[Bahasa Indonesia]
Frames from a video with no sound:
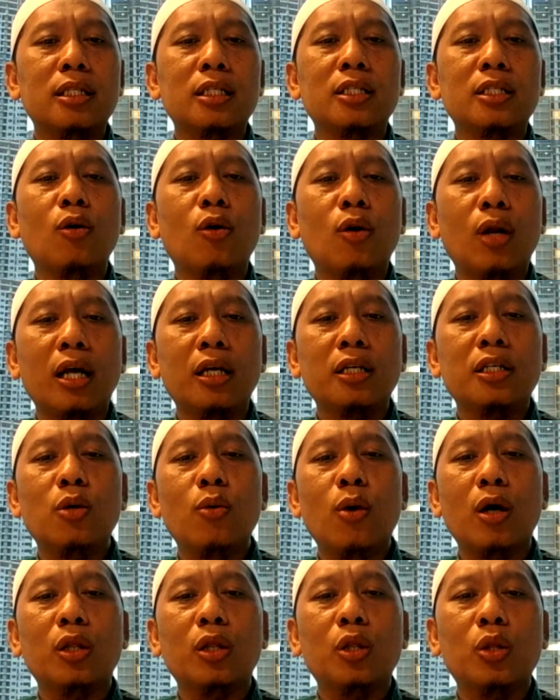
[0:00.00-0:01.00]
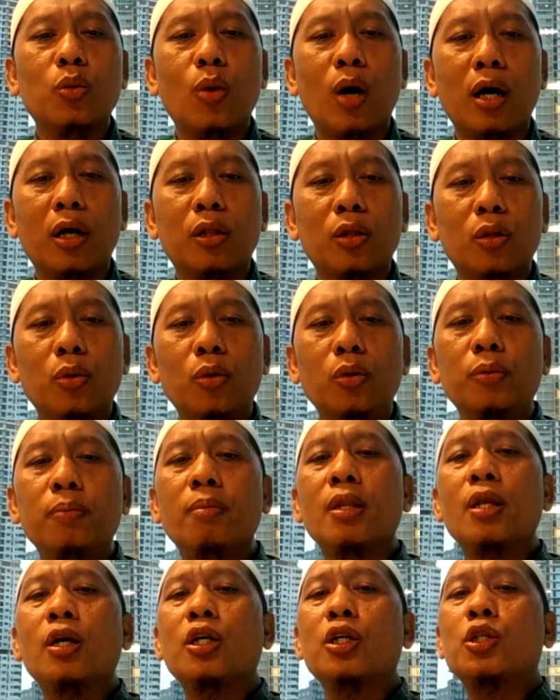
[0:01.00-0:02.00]
Seseorang sewaktu-waktu
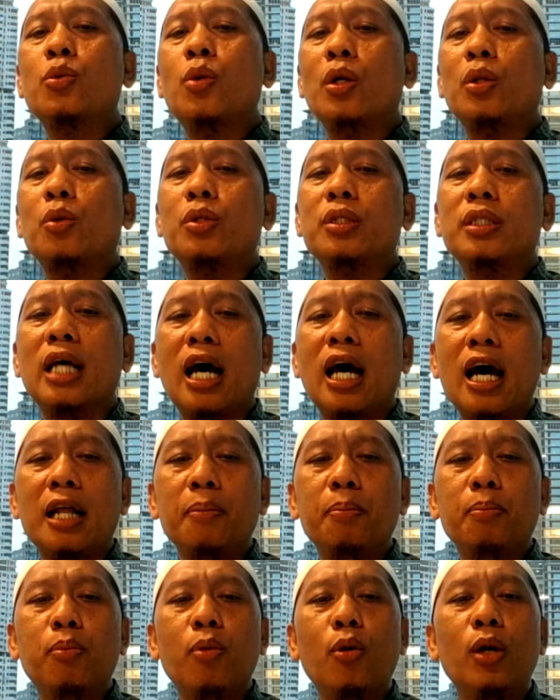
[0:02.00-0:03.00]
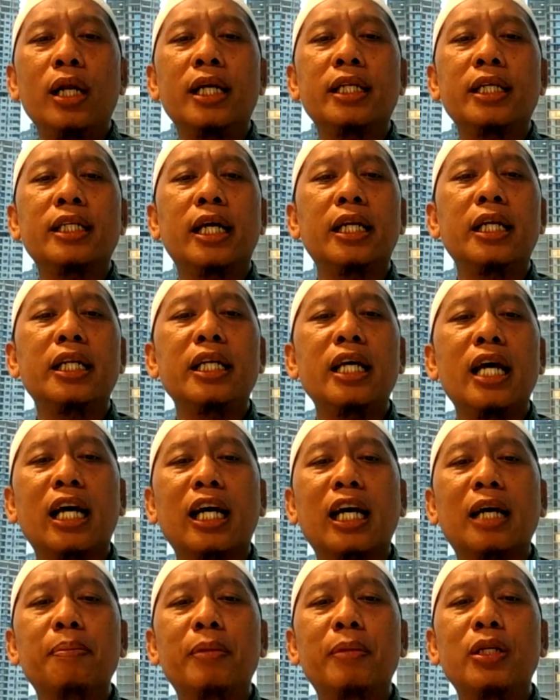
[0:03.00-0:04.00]
suatu saat boleh jadi dia
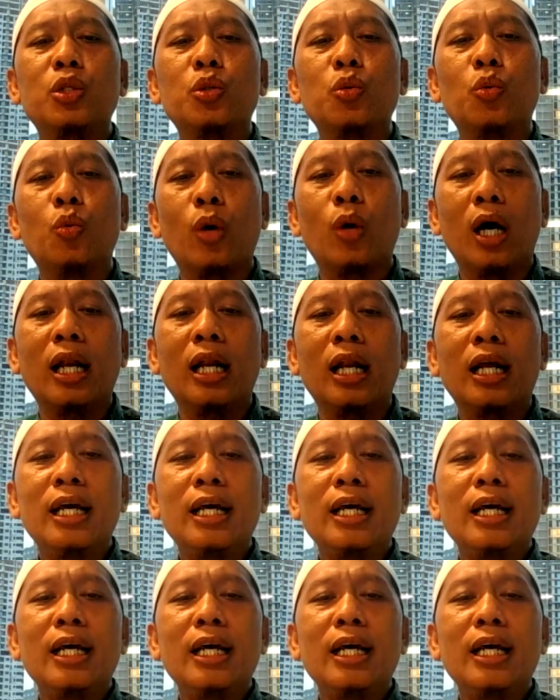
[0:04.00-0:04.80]
akan menjual